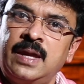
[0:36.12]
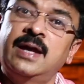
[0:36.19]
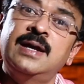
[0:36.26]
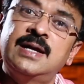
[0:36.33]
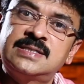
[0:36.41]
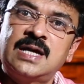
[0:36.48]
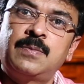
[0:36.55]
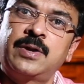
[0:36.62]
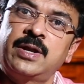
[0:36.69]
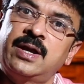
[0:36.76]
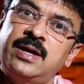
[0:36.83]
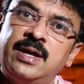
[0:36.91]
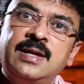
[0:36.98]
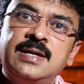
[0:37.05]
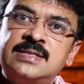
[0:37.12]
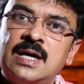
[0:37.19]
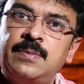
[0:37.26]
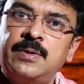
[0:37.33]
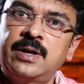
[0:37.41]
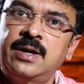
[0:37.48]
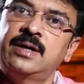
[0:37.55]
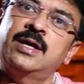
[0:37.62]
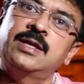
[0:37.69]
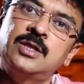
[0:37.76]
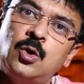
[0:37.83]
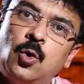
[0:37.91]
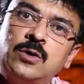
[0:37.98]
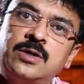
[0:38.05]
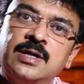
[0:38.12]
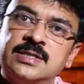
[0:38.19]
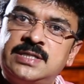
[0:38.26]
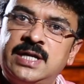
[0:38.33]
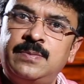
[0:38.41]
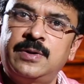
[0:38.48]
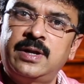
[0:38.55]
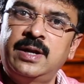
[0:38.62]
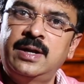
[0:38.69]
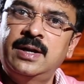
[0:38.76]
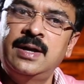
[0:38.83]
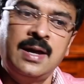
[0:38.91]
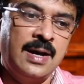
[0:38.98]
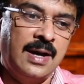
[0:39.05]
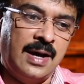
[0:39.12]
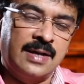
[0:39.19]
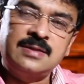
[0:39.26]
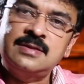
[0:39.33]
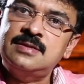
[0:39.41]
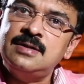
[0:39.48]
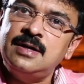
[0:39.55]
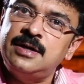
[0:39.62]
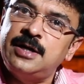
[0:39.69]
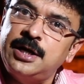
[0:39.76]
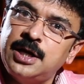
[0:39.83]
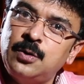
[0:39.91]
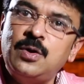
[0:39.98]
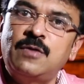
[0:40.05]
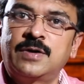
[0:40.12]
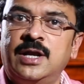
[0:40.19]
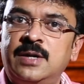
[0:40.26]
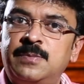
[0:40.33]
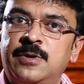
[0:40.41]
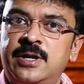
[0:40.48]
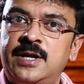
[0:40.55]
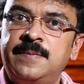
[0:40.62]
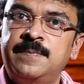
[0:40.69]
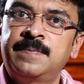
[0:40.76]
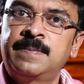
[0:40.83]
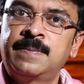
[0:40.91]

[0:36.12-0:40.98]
எங்கே சாப்பிட்றீங்க என்ன சாப்பிட்றீங்க எந்த ஹோட்டலில் ஸ்டே பண்ணுறீங்க அத்தனை டேட்டாவும் அவன் கலெக்ட் பண்ணுறான்